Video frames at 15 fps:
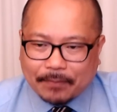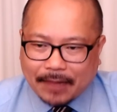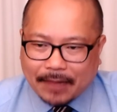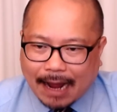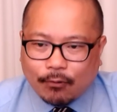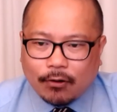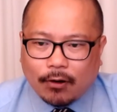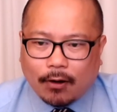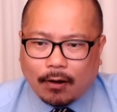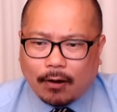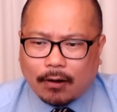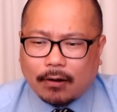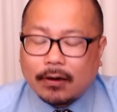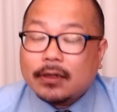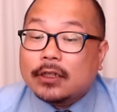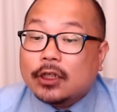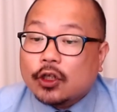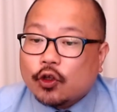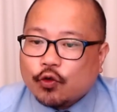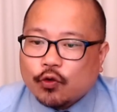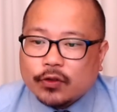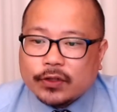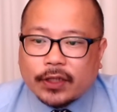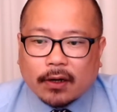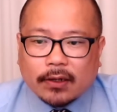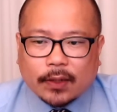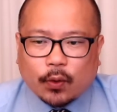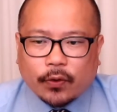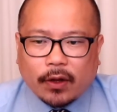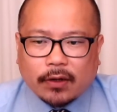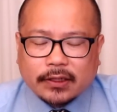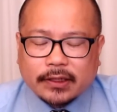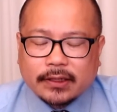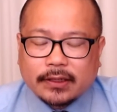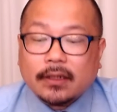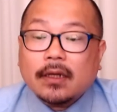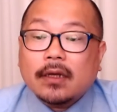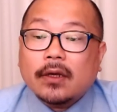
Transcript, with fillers: 아울러 윤석열 대통령은